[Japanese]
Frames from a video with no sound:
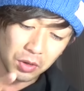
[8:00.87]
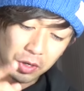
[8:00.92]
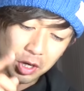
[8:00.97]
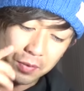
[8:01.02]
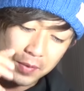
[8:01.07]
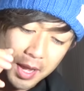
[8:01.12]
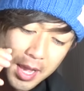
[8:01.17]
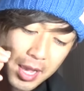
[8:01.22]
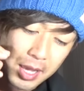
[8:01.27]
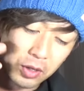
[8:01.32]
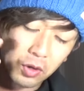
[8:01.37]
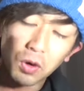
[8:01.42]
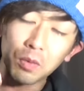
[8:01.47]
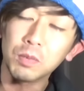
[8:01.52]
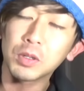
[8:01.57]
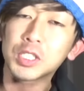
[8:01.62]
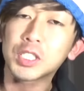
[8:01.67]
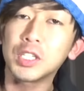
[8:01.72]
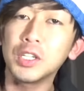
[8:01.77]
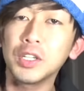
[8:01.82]
これは
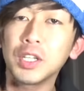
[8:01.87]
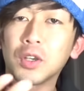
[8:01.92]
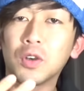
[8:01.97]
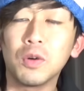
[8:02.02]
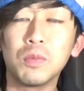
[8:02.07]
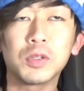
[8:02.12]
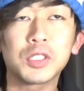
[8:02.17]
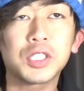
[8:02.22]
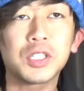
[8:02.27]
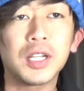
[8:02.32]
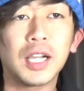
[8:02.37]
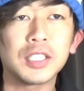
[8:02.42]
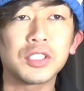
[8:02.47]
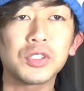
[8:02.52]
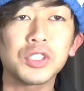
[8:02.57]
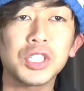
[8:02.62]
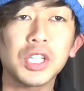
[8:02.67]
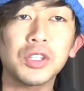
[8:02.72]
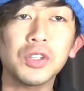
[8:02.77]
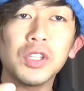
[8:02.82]
コンボスキルでコンボスキル
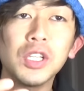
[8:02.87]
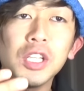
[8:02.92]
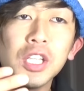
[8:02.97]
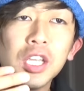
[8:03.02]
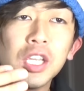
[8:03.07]
発動した時